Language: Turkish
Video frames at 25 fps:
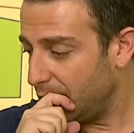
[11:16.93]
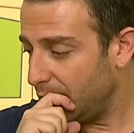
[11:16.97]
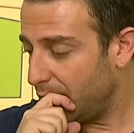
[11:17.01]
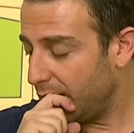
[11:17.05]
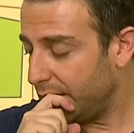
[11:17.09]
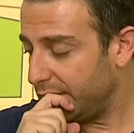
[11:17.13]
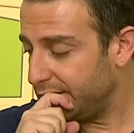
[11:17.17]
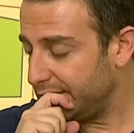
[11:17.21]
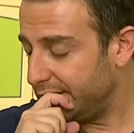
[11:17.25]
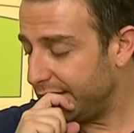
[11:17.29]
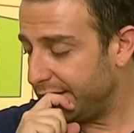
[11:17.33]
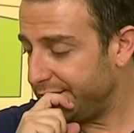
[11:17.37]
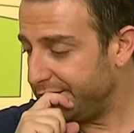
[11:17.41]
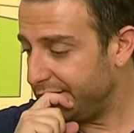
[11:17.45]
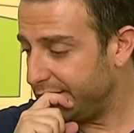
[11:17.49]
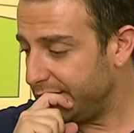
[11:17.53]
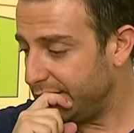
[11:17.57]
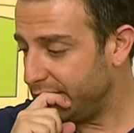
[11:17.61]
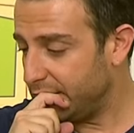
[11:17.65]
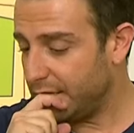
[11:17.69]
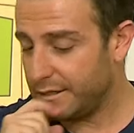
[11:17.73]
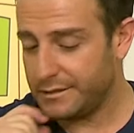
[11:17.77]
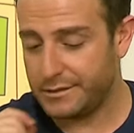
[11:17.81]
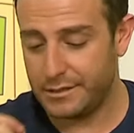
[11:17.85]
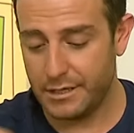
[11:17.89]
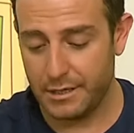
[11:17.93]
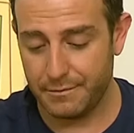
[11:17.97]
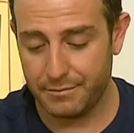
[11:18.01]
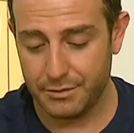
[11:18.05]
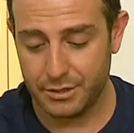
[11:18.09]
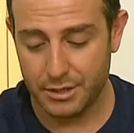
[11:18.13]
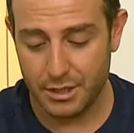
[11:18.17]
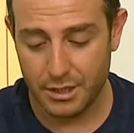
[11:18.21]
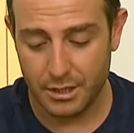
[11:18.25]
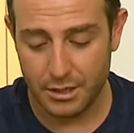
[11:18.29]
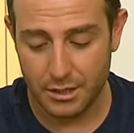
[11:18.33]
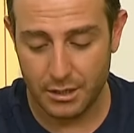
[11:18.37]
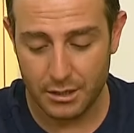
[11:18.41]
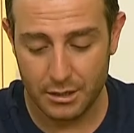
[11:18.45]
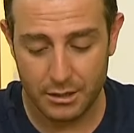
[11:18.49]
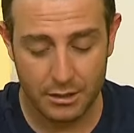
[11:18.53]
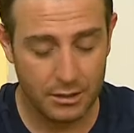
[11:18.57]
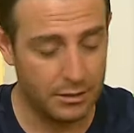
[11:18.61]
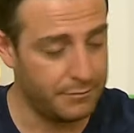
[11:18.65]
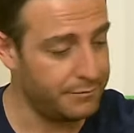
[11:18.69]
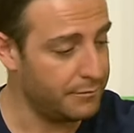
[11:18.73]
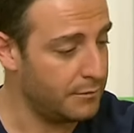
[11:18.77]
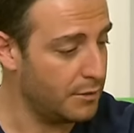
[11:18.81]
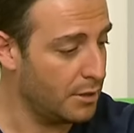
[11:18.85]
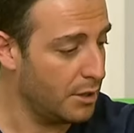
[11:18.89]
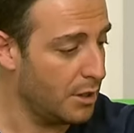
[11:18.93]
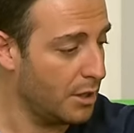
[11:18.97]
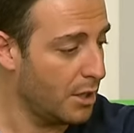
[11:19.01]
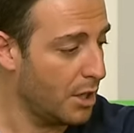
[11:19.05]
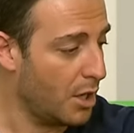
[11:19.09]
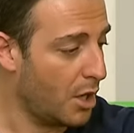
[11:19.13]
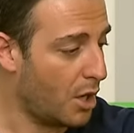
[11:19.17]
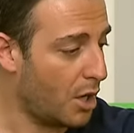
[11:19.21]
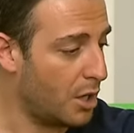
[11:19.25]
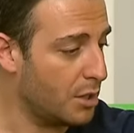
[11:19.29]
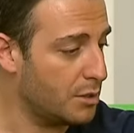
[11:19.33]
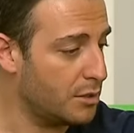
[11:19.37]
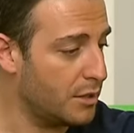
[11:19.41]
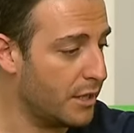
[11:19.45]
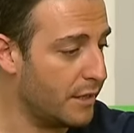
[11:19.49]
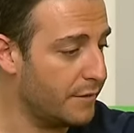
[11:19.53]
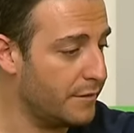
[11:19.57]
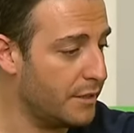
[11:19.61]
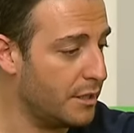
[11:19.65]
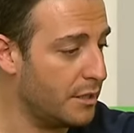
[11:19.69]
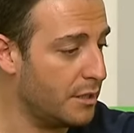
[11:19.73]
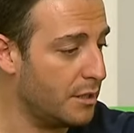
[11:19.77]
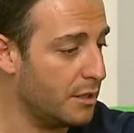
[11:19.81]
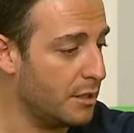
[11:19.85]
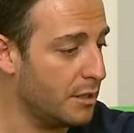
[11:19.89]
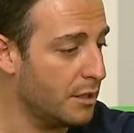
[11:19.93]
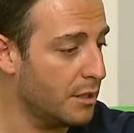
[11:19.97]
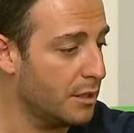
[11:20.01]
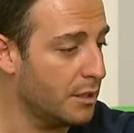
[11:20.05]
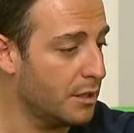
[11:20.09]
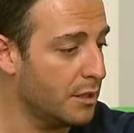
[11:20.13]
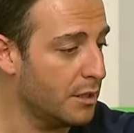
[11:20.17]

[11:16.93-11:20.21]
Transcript: Antenleri nasıl yapacağım? Antenleri